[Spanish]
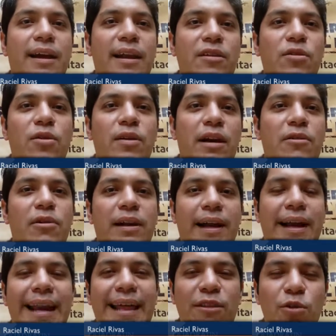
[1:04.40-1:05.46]
ganadora o
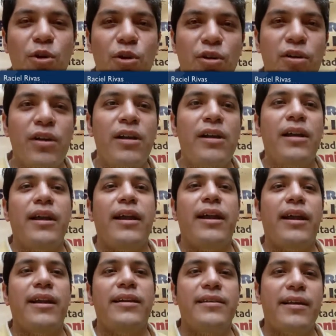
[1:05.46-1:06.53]
el ganador
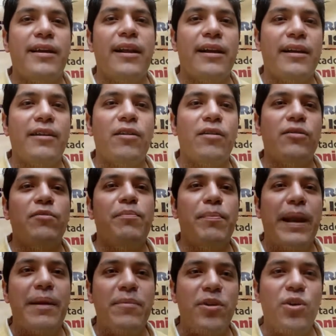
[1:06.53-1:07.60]
será acreedor de un
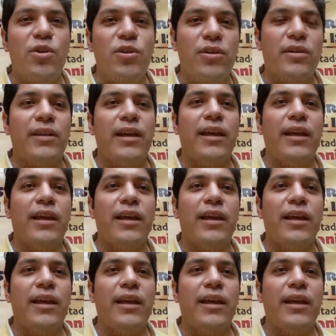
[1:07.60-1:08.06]
premio,